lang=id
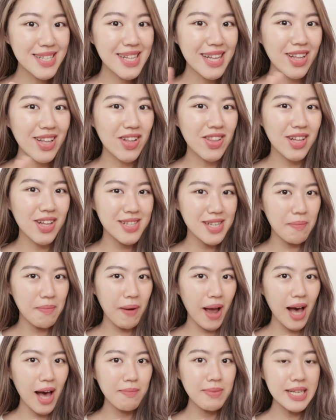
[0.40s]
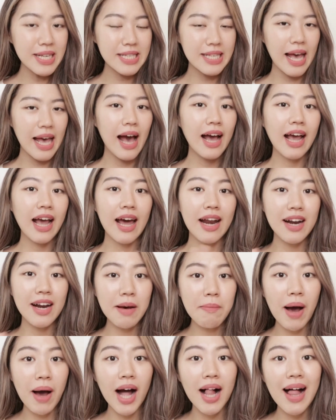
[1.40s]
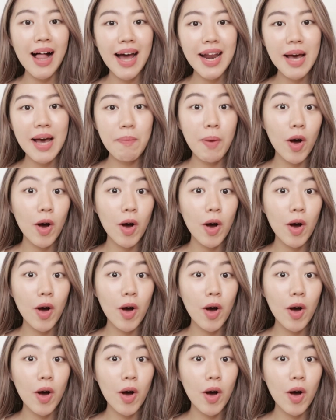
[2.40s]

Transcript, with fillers: ditonton sampai habis ya karena bakal ada